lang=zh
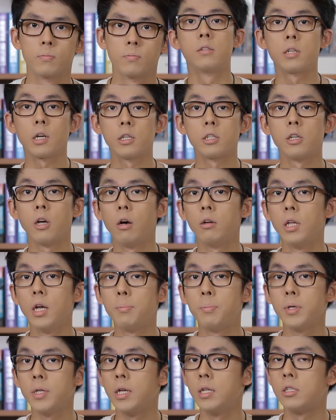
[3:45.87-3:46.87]
这个时候呢，
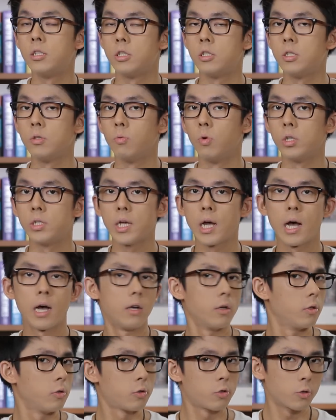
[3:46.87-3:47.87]
不能只是我这
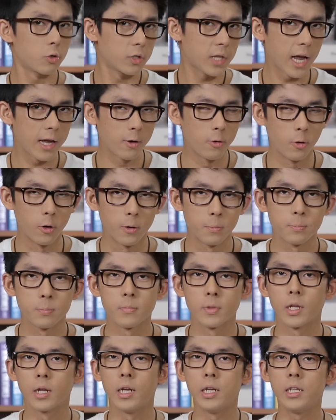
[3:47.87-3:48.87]
样说说带过，
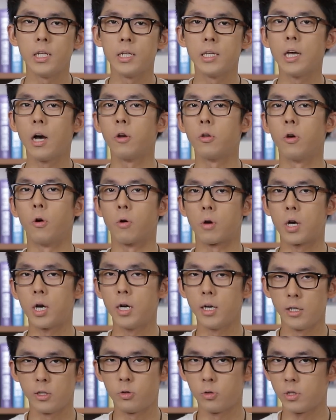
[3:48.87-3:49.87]
一定要有
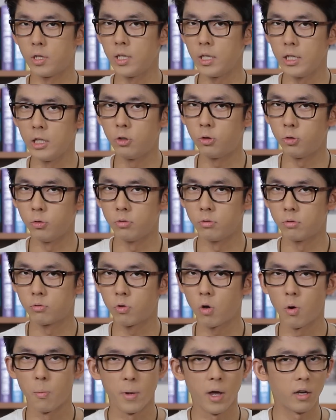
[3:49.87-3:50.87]
科学的依据，
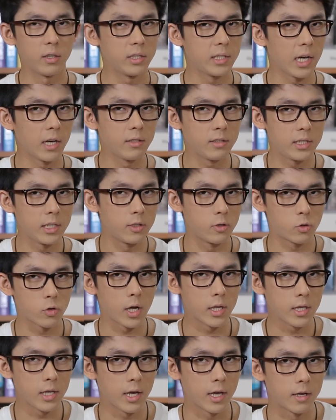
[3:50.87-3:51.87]
所以我们要相信
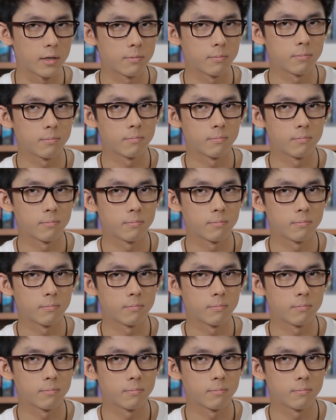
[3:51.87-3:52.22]
专业。